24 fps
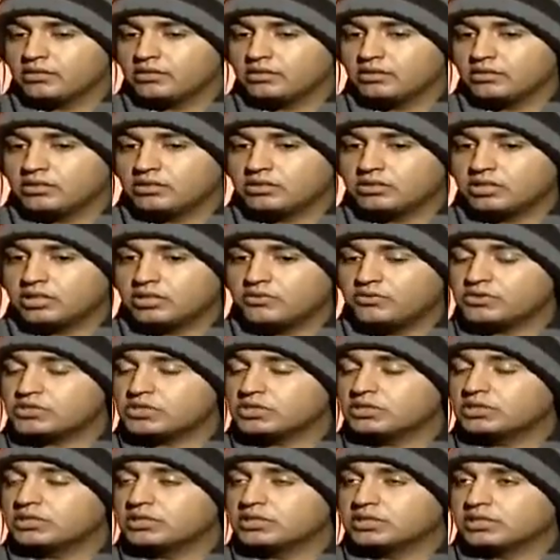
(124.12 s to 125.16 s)
آه،
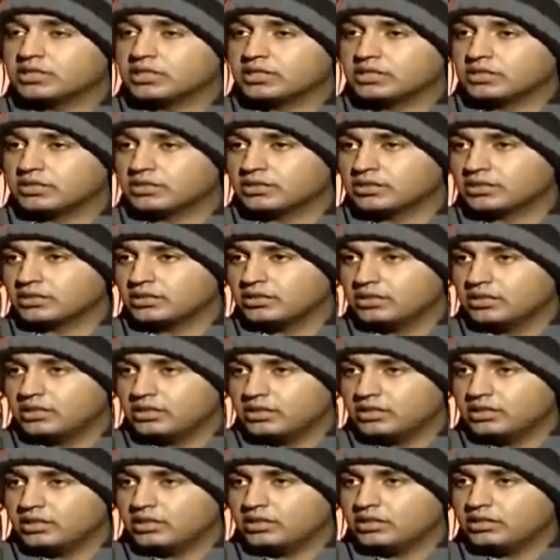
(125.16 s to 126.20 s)
التنفس عندك يتغير
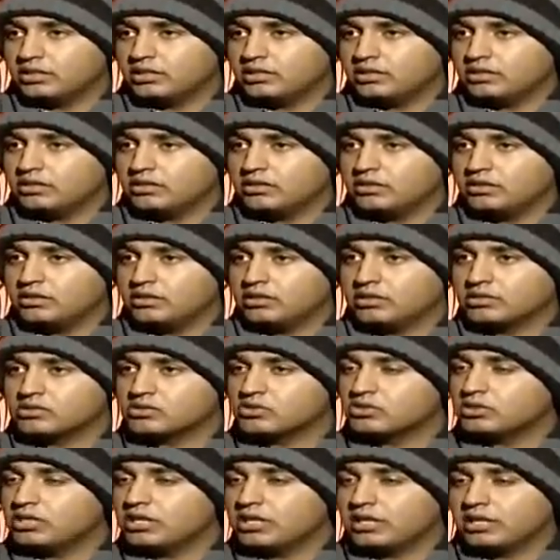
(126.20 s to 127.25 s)
آه،
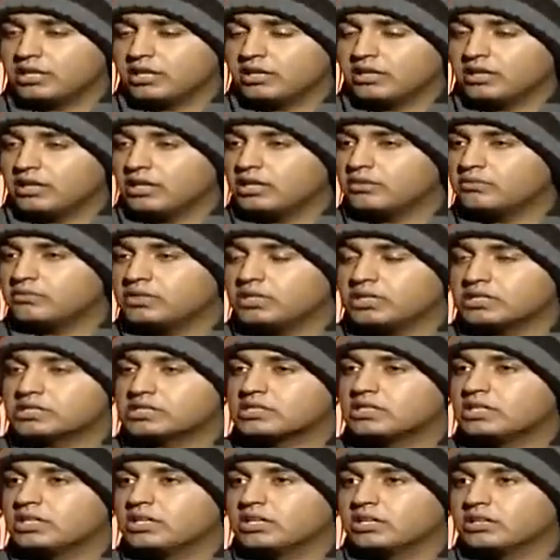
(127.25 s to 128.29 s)
صداع الم في
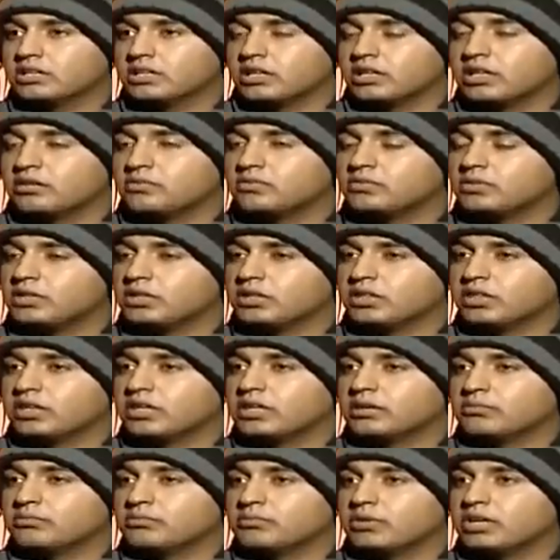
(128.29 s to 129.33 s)
الاسنان الم في
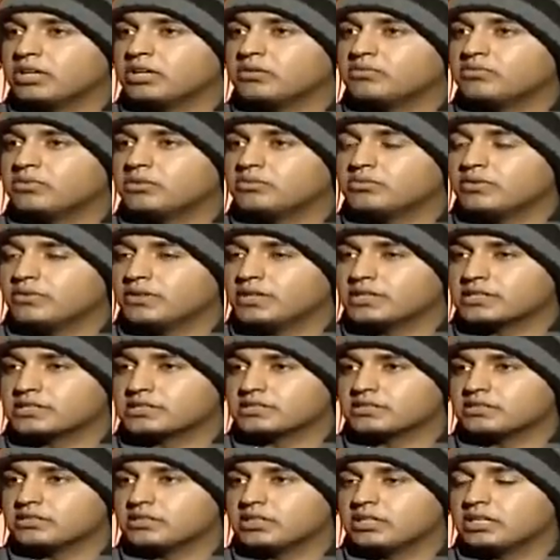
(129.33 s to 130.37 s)
العظام الم في
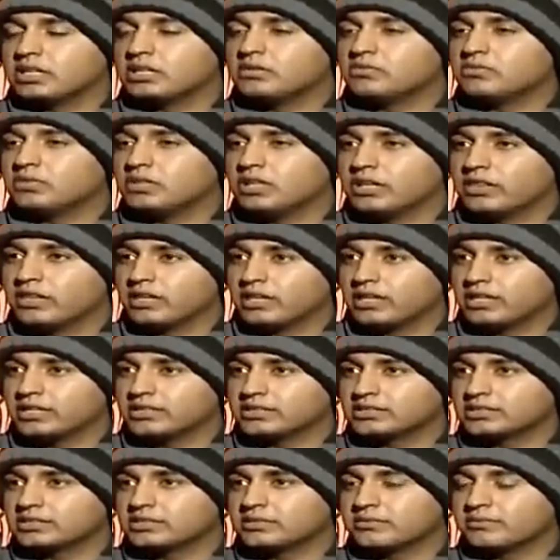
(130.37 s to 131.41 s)
المفاصل الم في
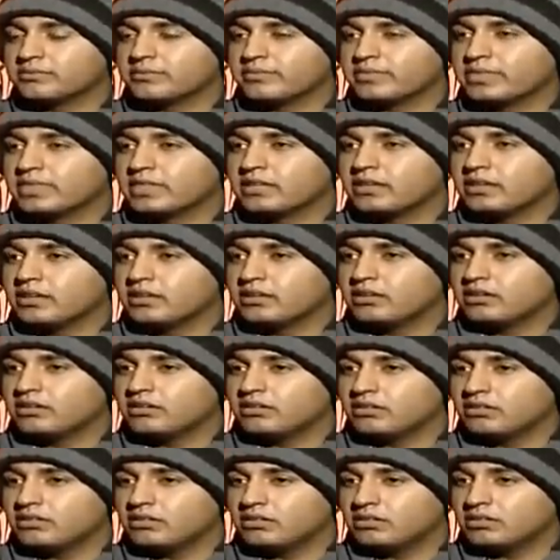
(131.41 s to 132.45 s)
العضلات
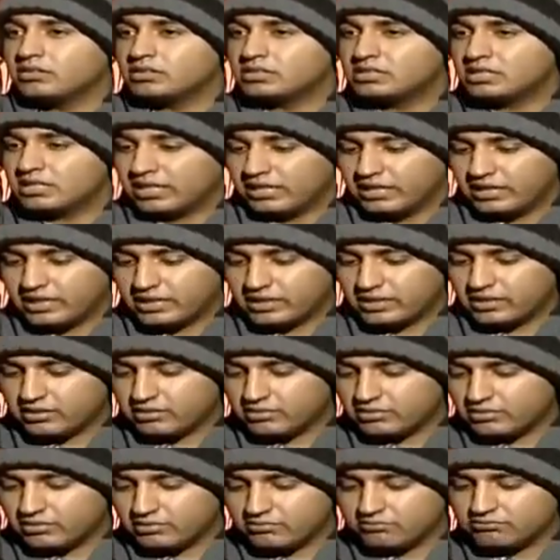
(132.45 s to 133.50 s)
آه، تصير
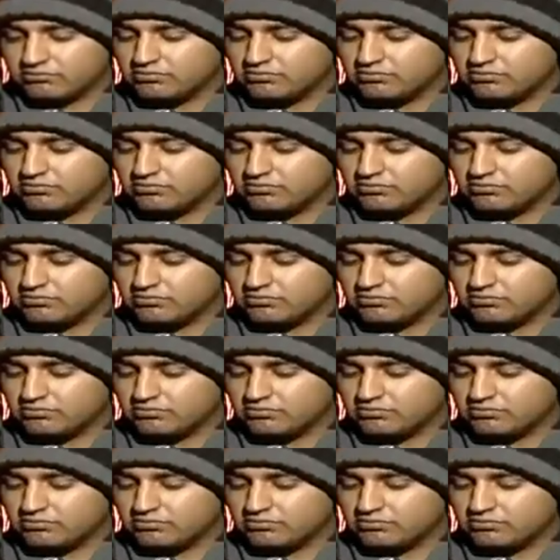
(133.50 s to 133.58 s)
احيانا